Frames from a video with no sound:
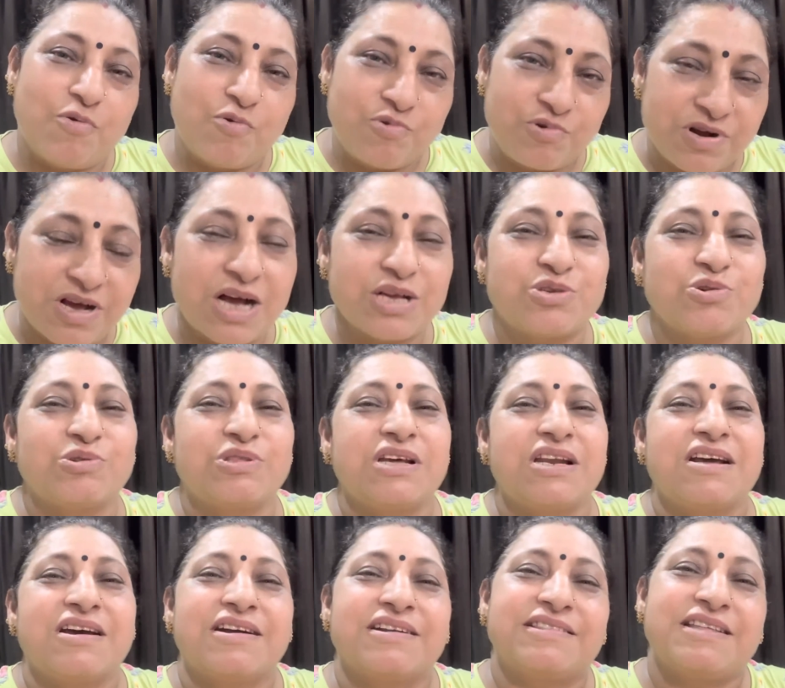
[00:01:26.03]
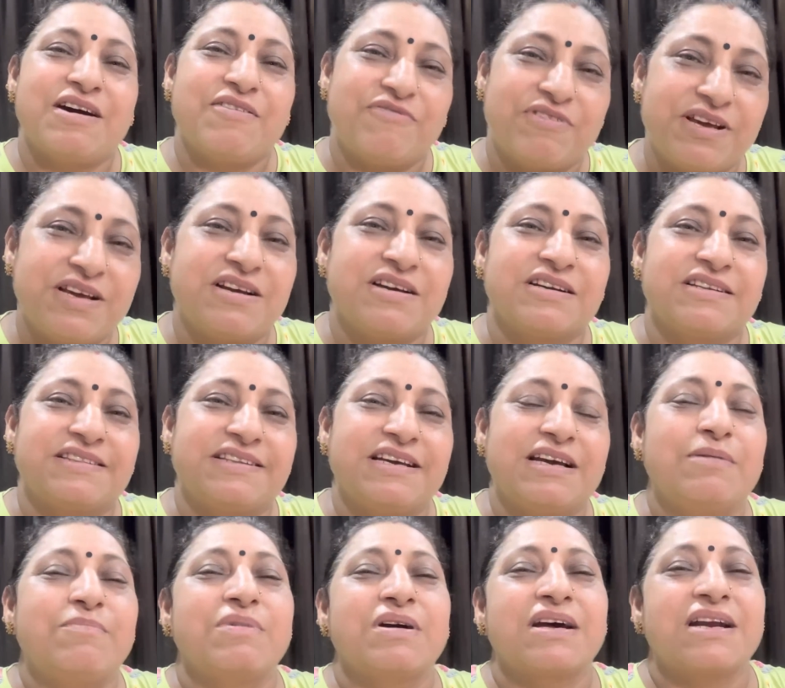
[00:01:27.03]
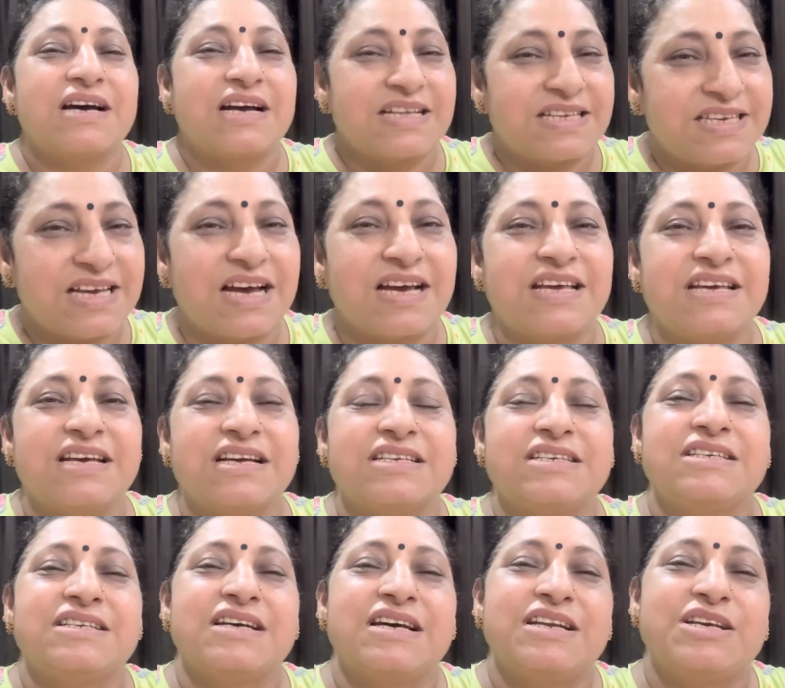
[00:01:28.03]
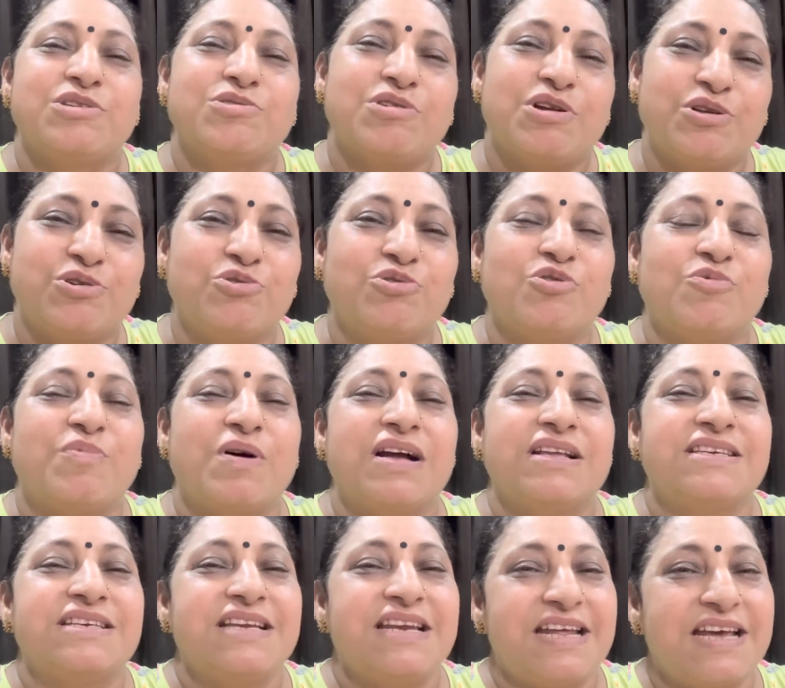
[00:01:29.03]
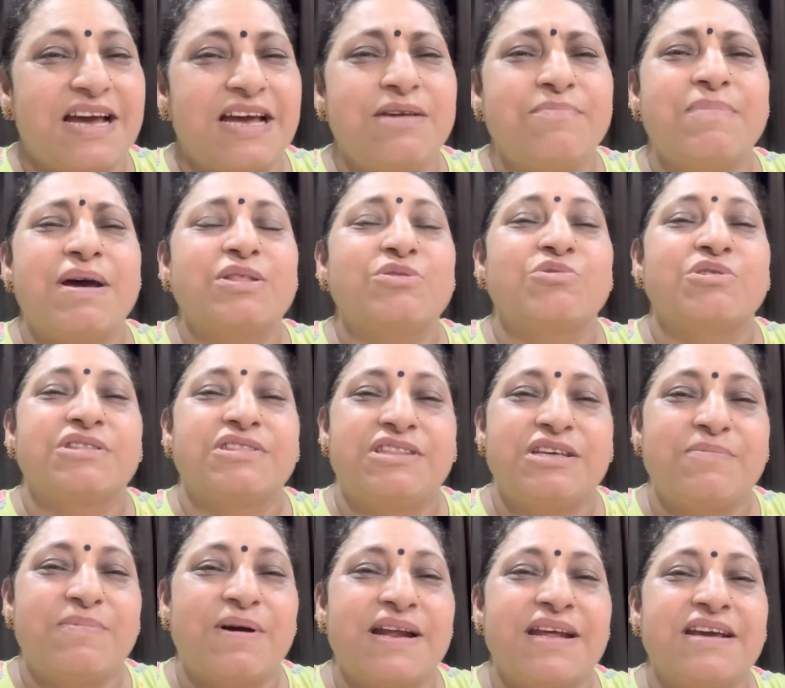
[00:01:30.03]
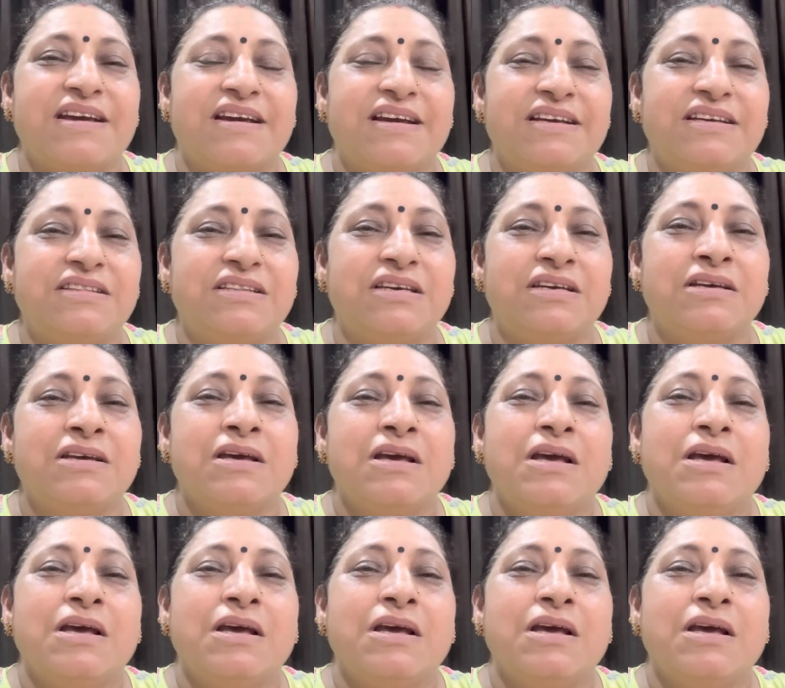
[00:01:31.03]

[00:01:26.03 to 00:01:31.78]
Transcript: उनका जो दिल करता है वही करते हैं मगर अच्छा किया चीना ने जो लड्डू गोपाल जी ले आई मैं तो कितनी बारी गई थी